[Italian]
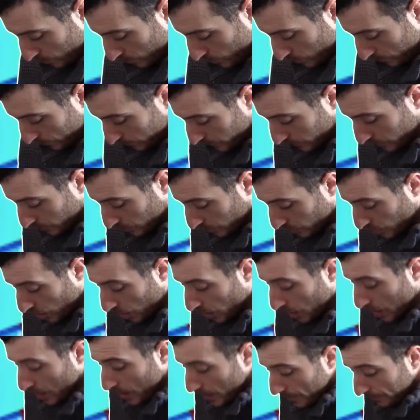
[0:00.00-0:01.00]
il mondo...
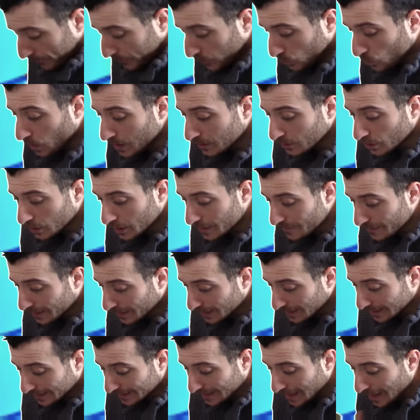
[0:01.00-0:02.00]
No! Quando deve
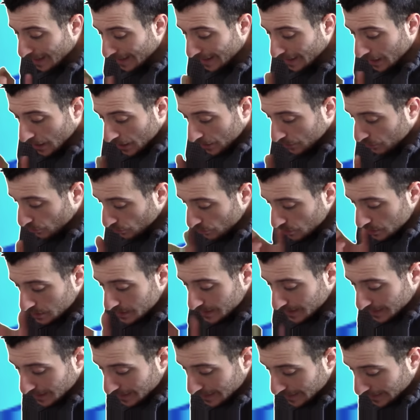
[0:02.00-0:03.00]
cliccare non
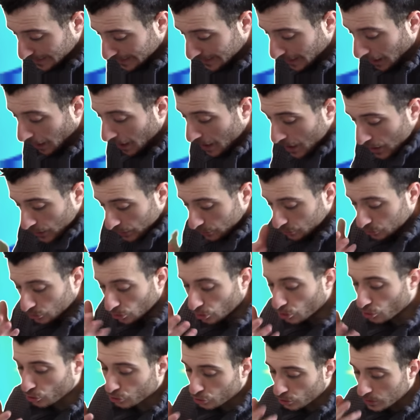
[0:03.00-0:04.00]
si clicca!
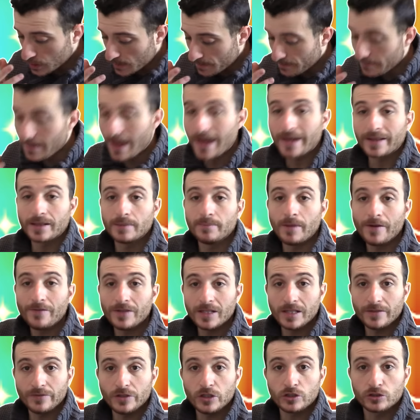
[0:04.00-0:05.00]
Sto coso di merda! Ma
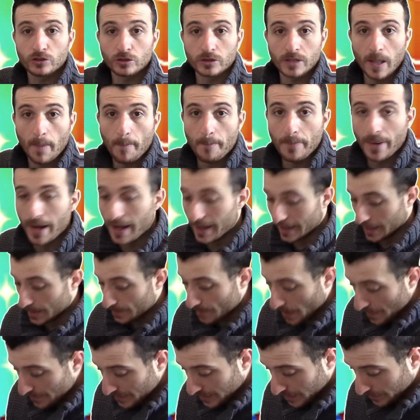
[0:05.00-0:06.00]
avete visto tappare?
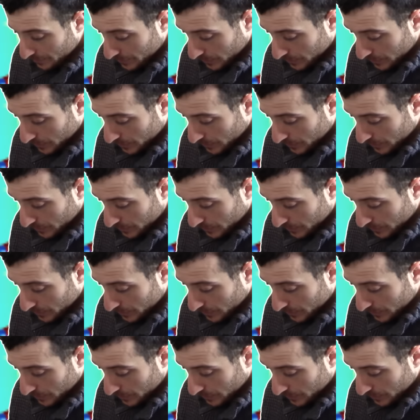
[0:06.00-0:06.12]
Ma avete